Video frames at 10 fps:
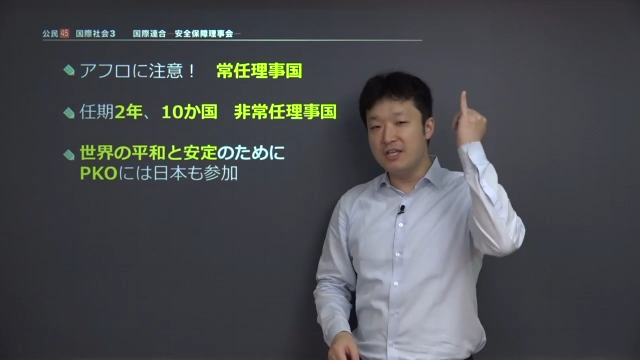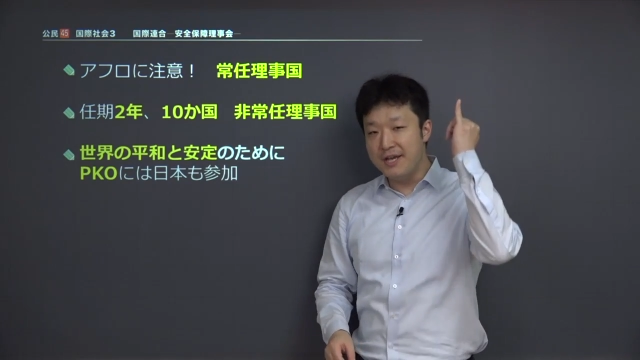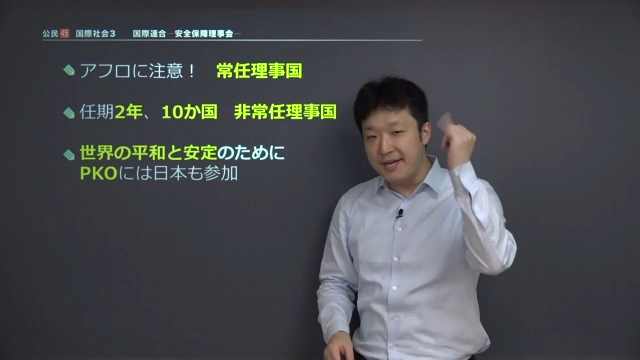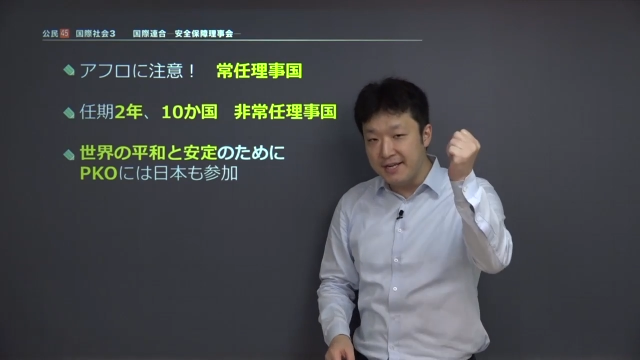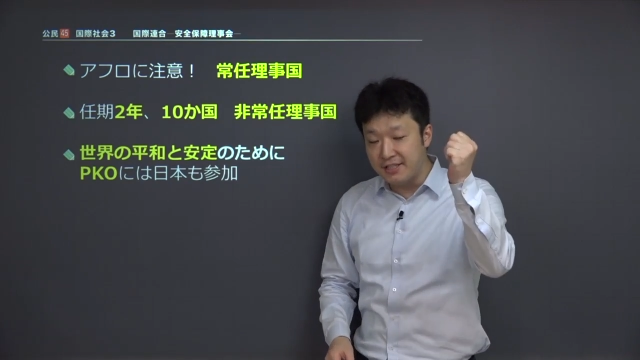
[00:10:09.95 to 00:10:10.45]

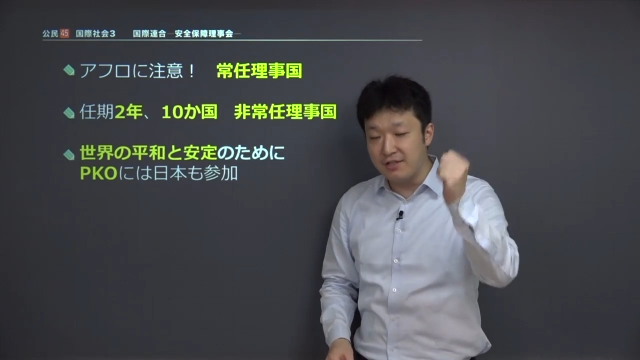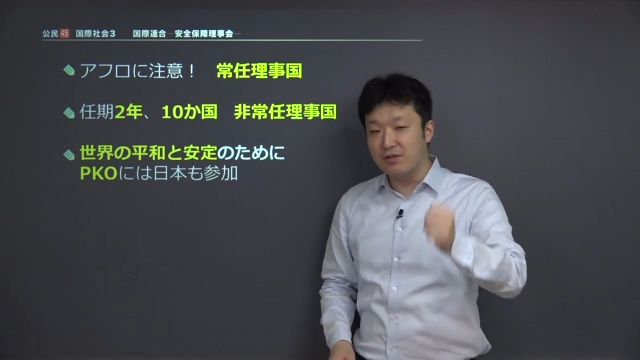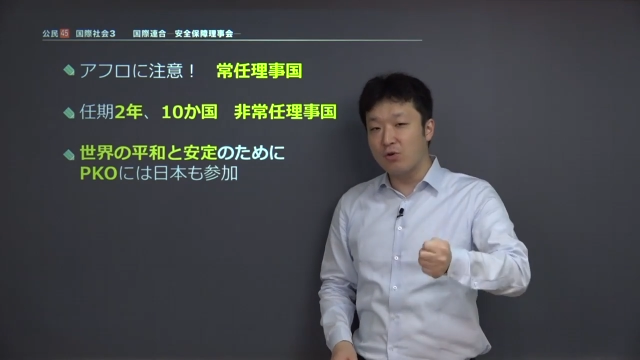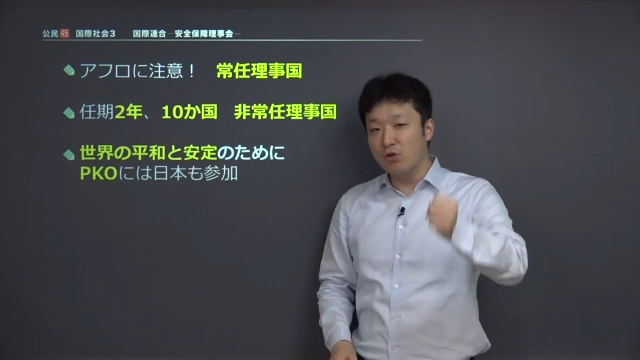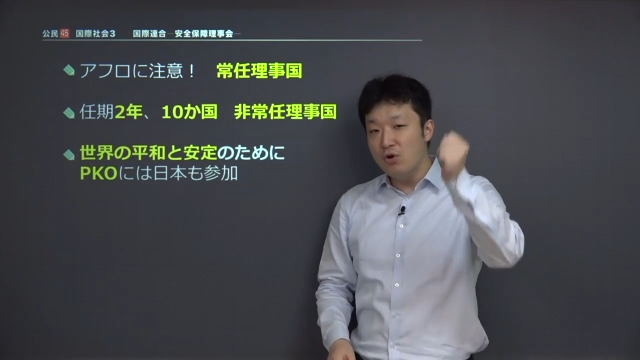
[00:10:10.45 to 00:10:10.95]
イギリス、
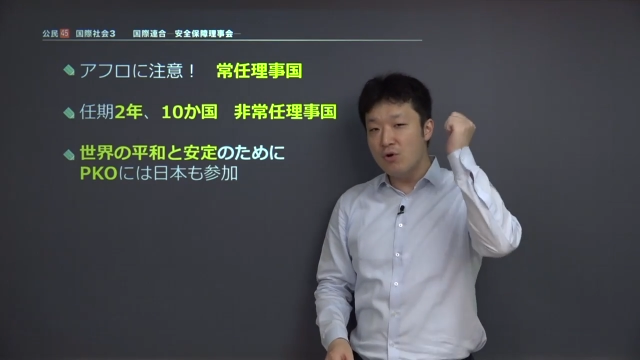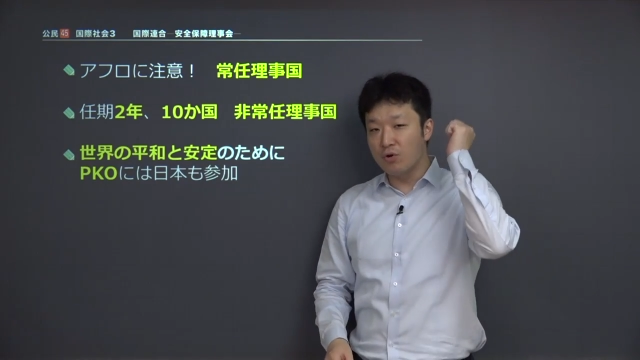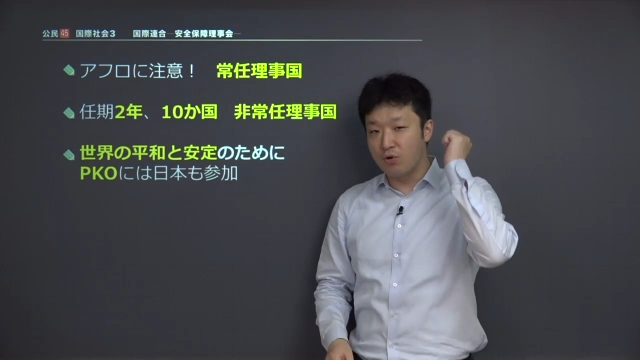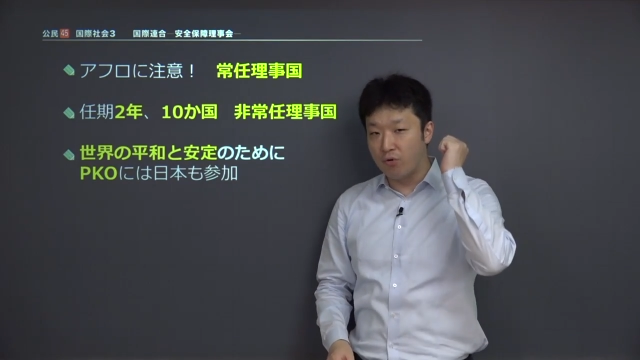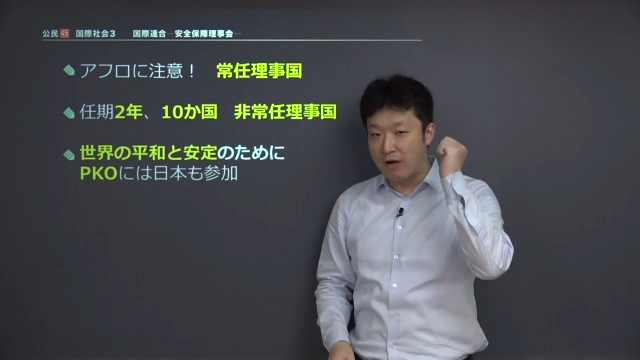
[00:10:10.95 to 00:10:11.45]
この
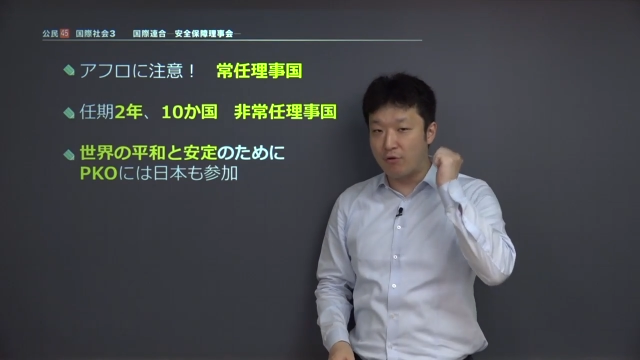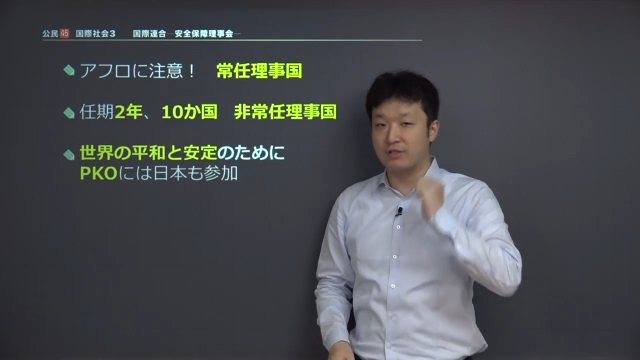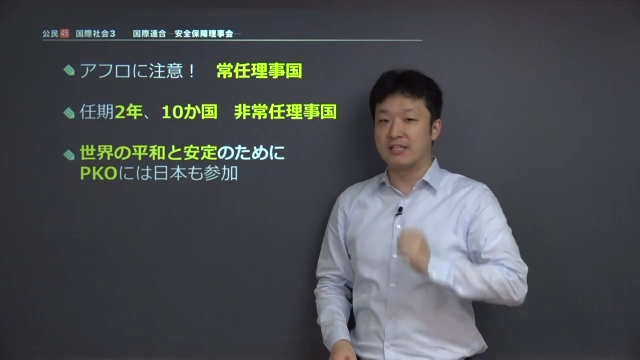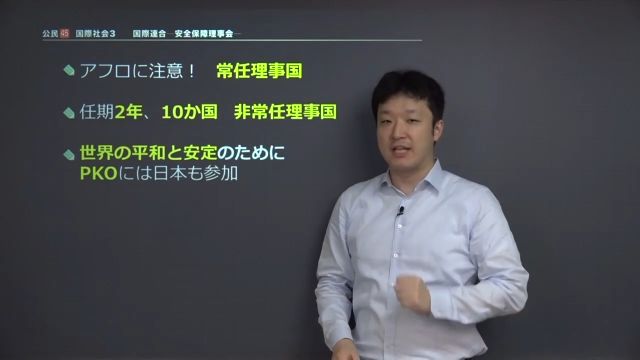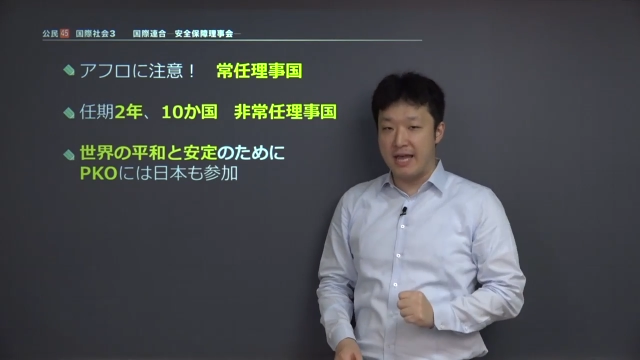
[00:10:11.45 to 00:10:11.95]
ごかこくでした